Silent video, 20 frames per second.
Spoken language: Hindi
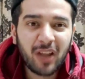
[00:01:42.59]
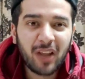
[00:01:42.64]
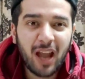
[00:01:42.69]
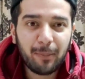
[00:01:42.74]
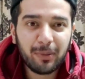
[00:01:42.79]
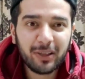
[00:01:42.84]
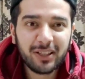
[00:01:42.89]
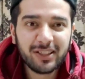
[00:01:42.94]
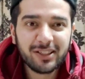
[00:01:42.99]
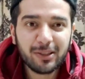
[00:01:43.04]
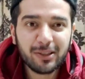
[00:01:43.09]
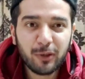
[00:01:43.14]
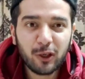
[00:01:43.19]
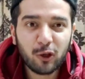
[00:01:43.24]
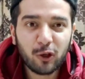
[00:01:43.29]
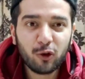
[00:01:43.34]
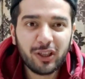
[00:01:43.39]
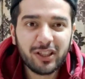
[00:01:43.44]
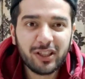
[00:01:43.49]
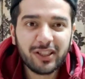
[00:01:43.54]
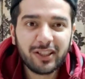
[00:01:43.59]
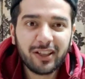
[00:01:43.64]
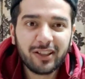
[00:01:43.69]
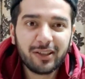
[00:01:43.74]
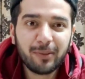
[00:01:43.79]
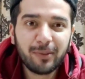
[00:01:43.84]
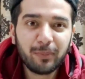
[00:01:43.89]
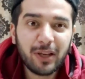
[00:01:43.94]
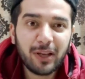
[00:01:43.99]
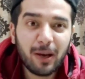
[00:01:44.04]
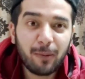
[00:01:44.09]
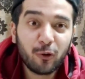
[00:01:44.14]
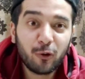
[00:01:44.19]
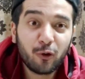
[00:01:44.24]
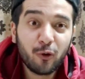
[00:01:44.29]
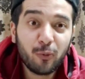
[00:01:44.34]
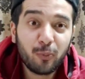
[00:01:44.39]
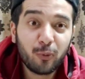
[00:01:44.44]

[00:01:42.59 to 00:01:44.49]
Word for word: एप्लीकेशन बिल्कुल लिजिट है सिंपली आप लोगों को